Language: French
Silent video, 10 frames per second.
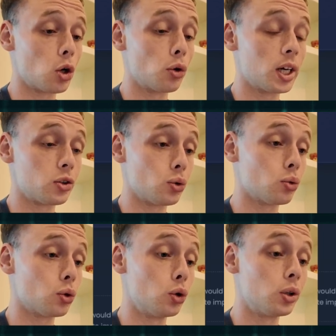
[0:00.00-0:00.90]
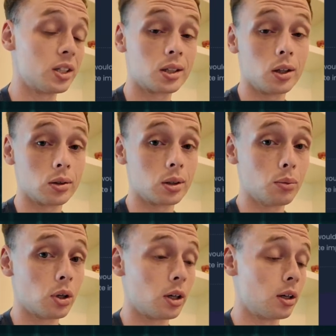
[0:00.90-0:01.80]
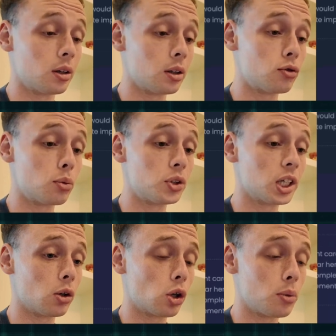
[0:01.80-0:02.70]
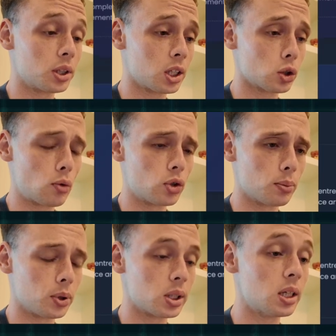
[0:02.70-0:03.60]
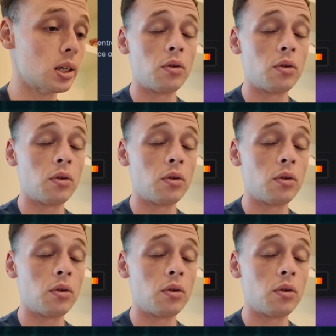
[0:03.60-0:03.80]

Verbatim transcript: l'occasion de tester ensemble. Hein. vous me direz en commentaire ce que vous en pensez.